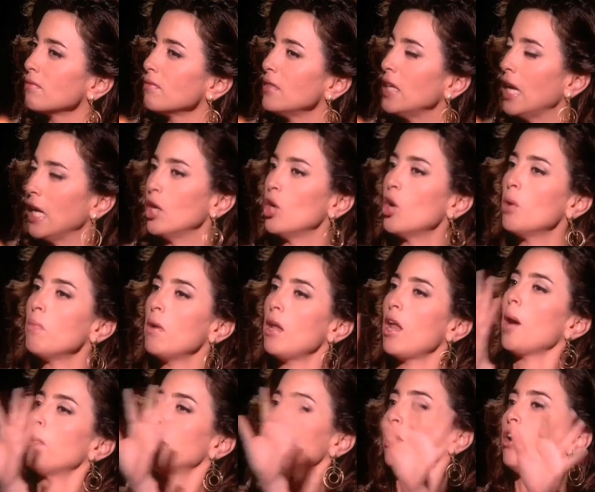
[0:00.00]
يعني هم
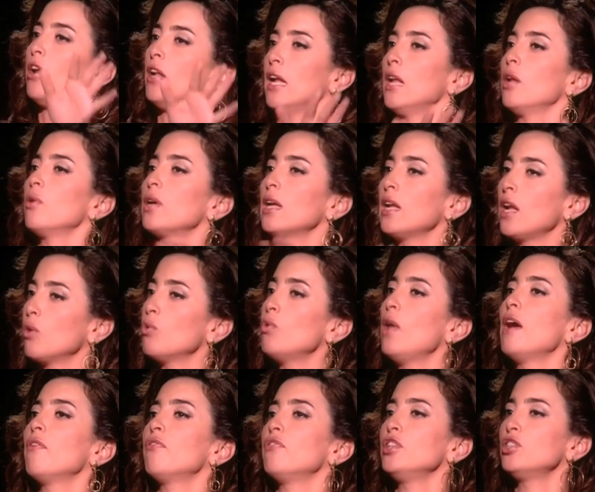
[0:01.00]
الابطال يعني لو جينا نقول
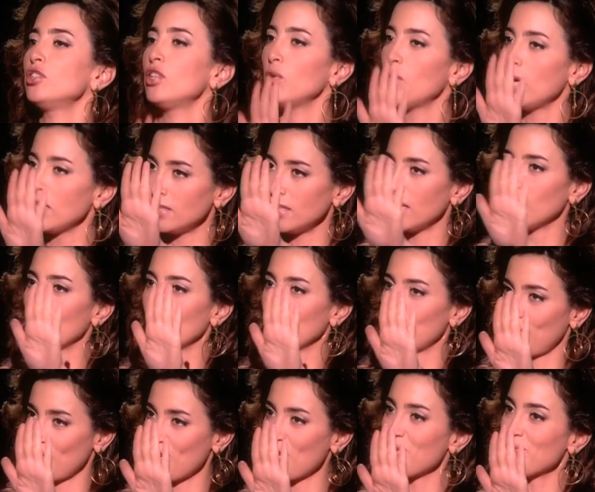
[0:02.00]
افيش دلوقتي
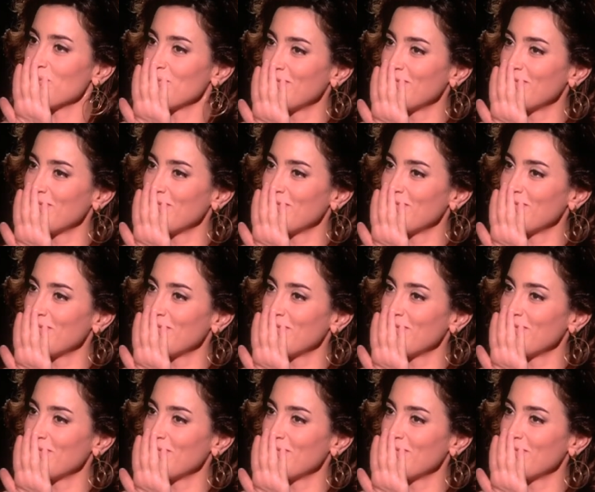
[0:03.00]
هنحطهم